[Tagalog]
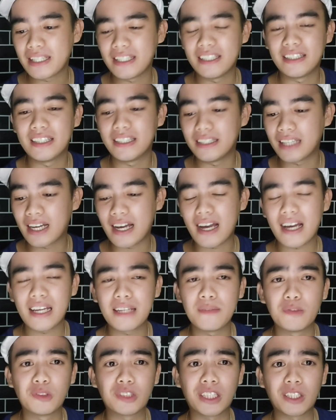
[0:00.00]

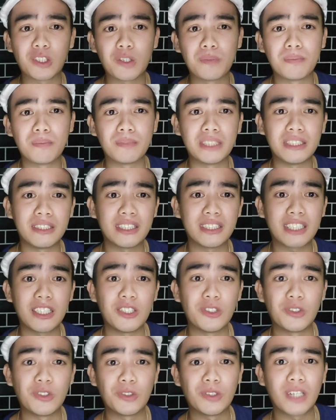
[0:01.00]
nakakalimutan ko
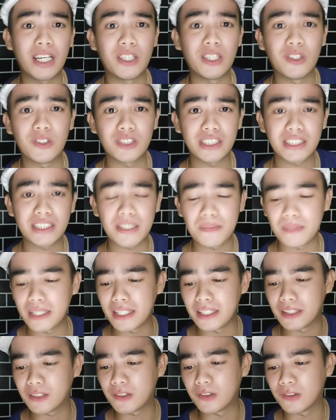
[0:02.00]
minsan yung ano
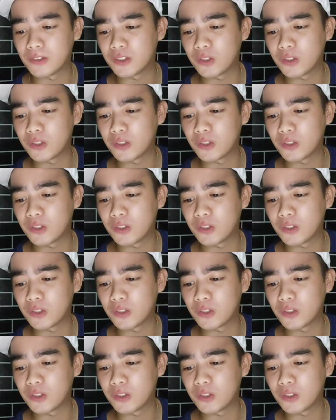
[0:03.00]
sasabihin ko.